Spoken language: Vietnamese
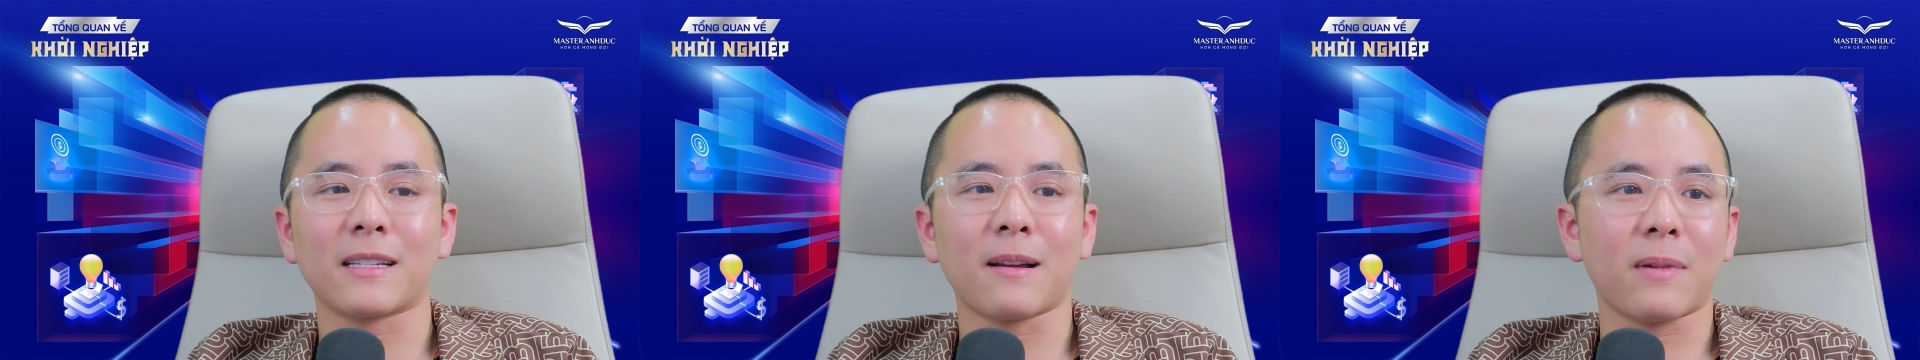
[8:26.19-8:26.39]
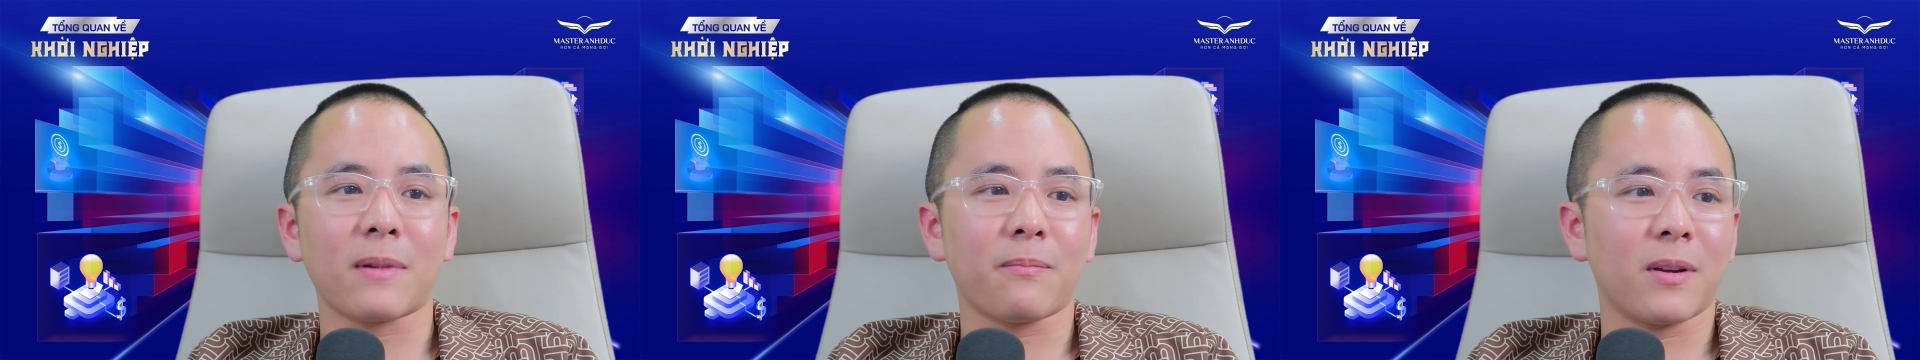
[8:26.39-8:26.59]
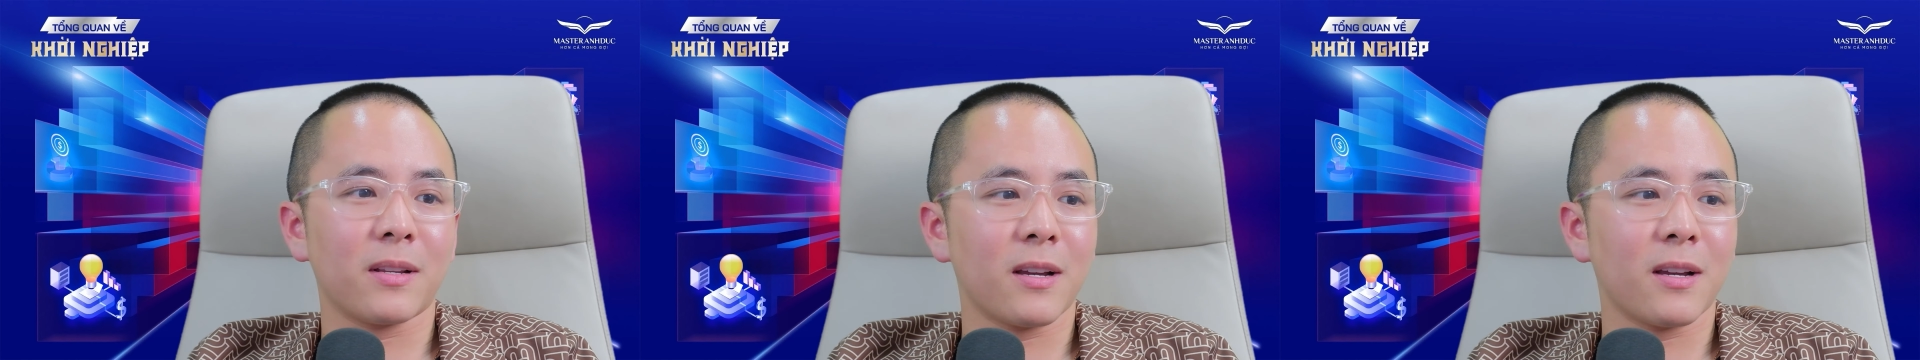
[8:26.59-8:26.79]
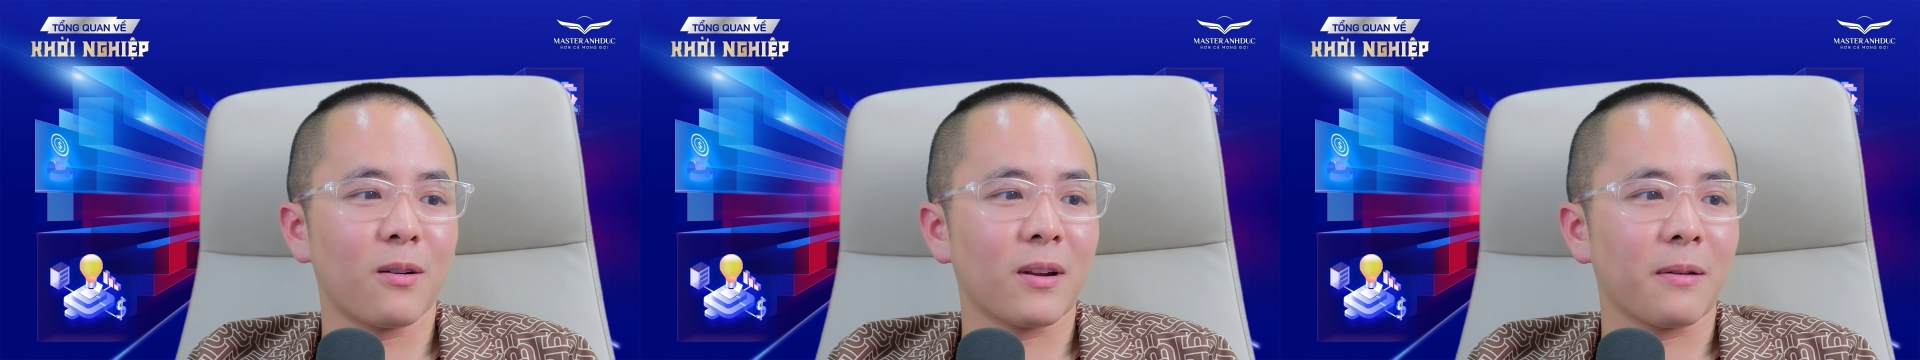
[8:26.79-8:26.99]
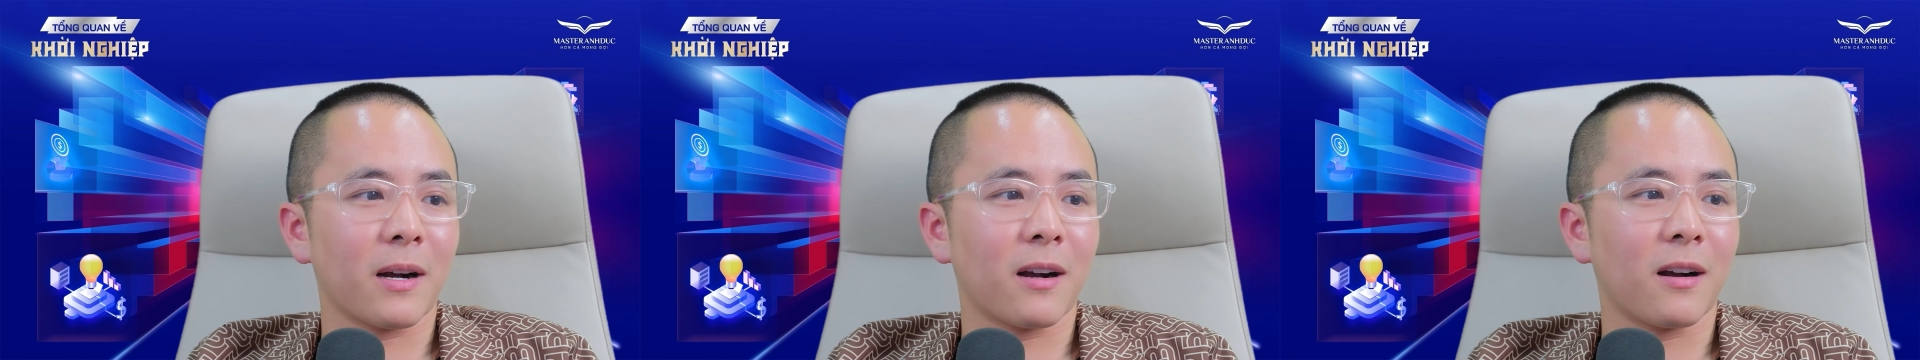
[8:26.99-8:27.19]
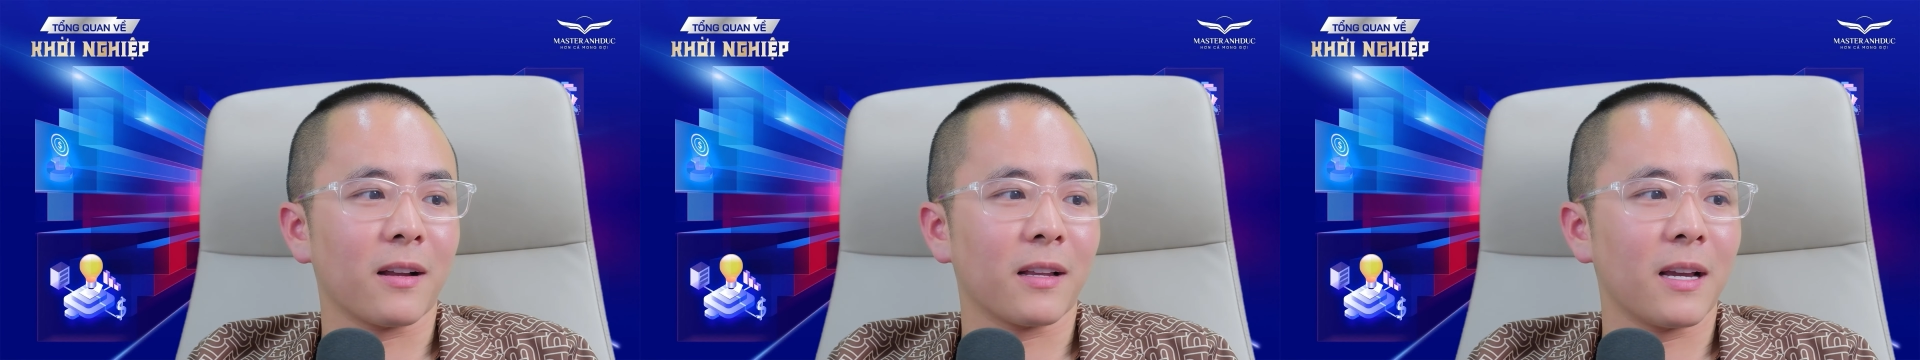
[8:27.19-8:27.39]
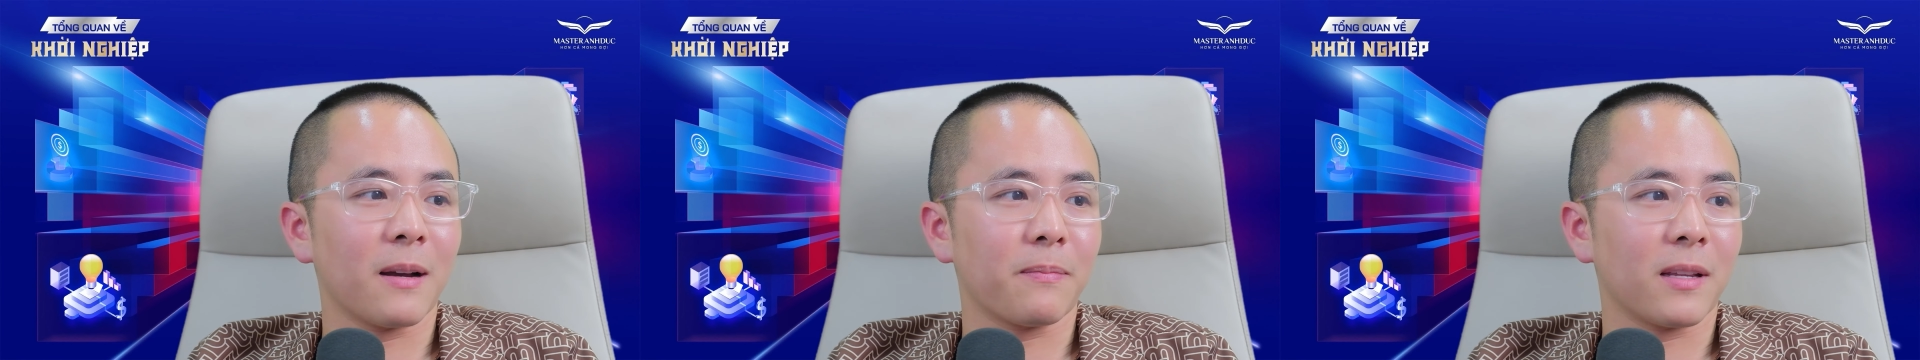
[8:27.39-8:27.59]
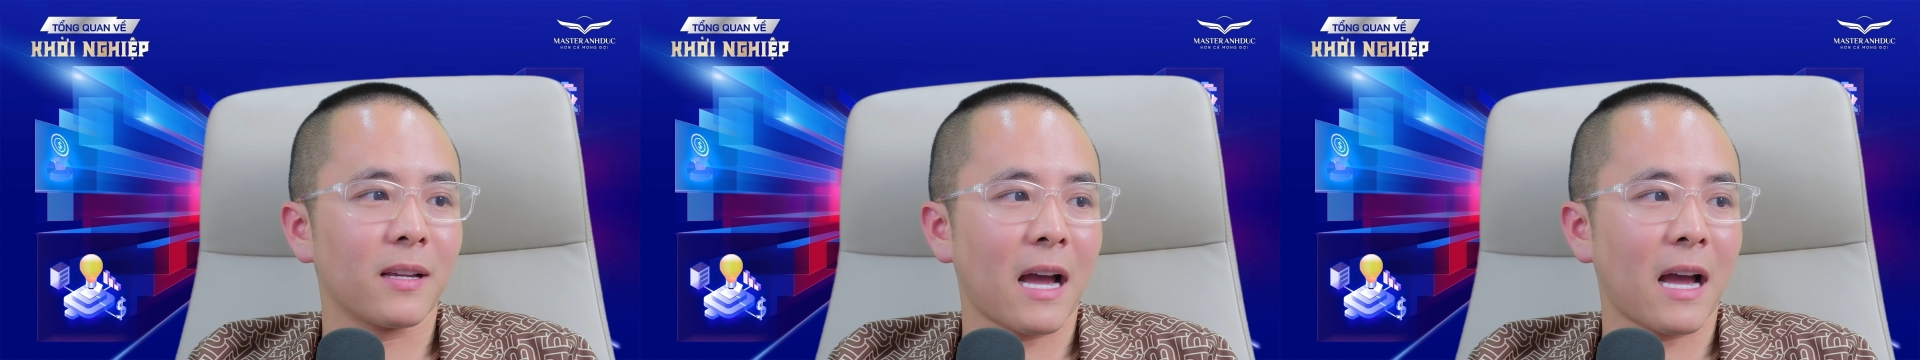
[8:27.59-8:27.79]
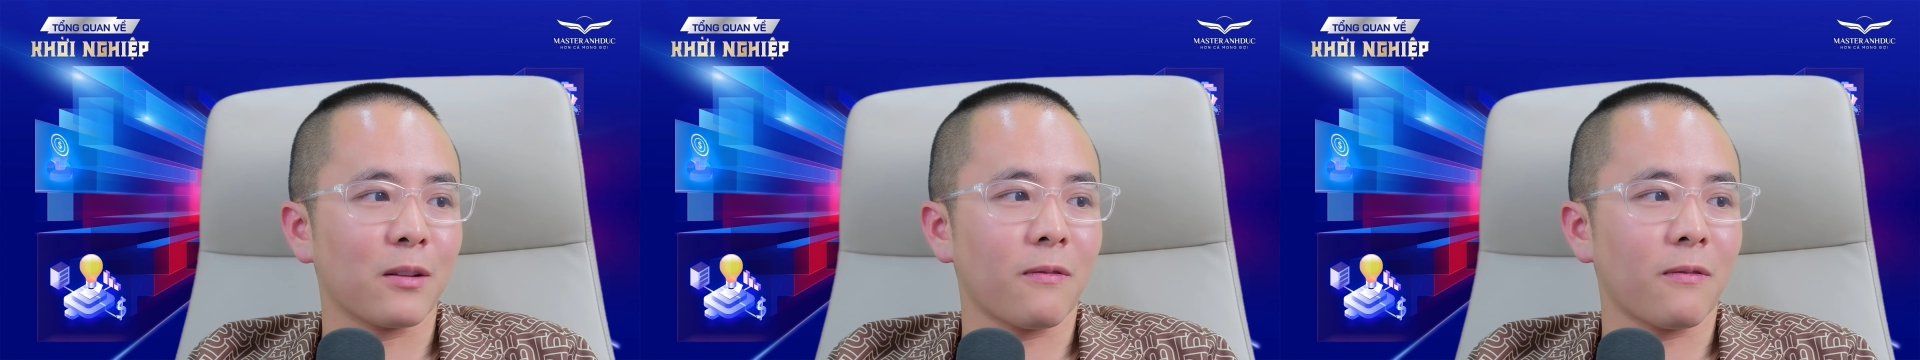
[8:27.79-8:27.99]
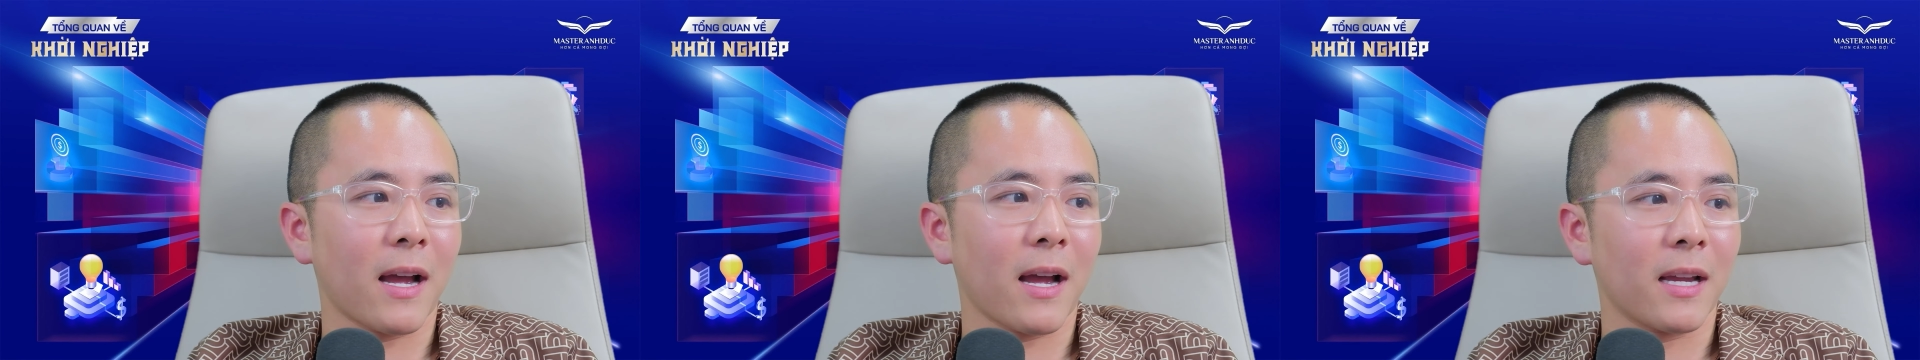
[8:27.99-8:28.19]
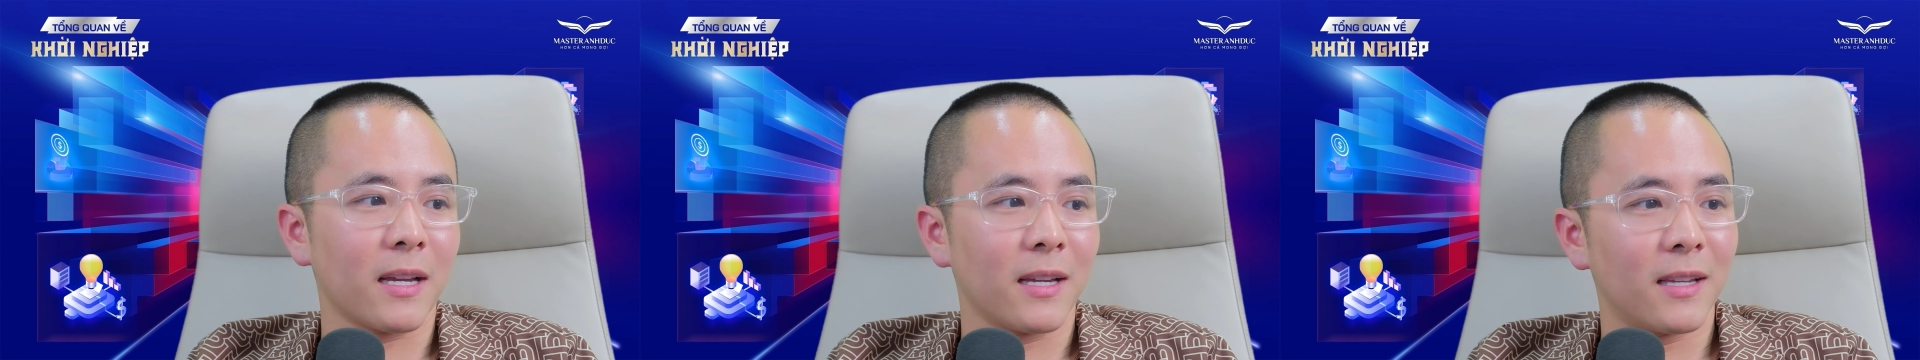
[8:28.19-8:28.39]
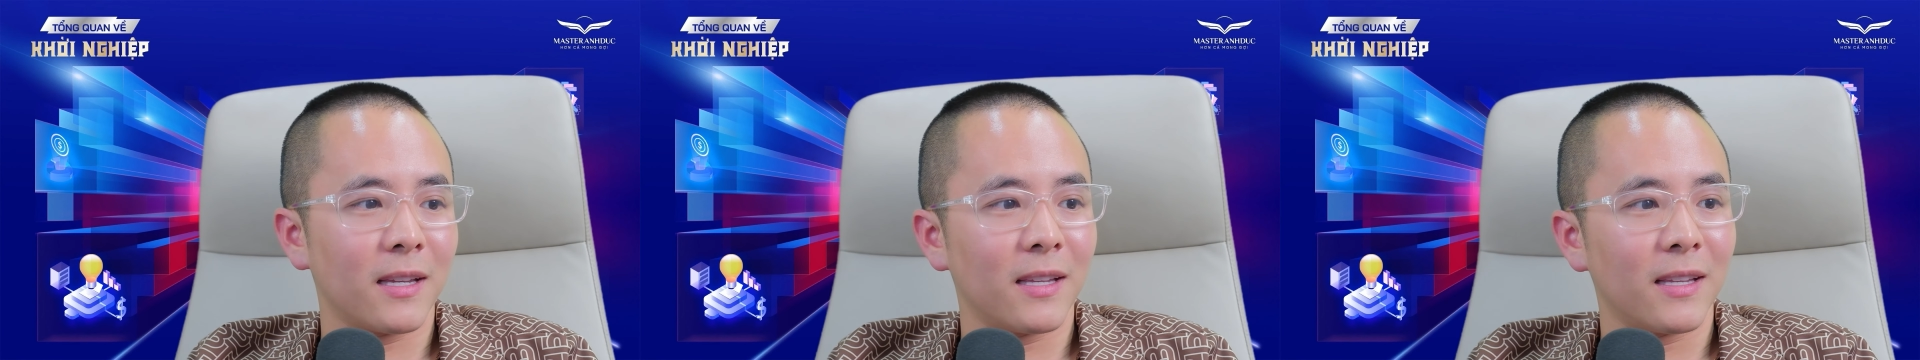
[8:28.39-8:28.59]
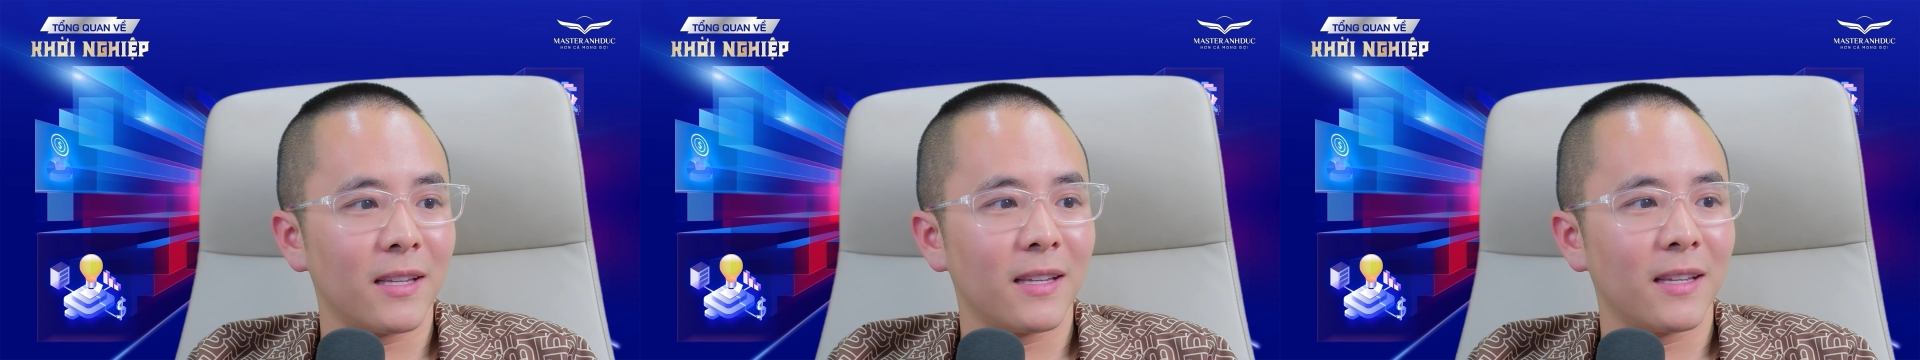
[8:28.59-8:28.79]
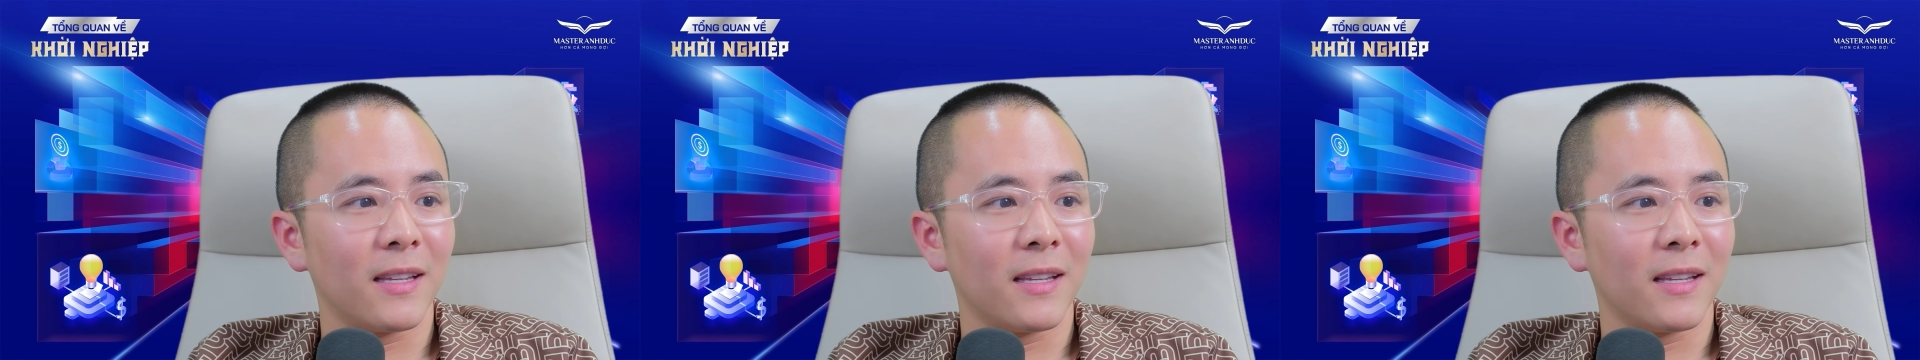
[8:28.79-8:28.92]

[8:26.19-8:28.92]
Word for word: 250 triệu để mà khởi nghiệp thì ai cho vay?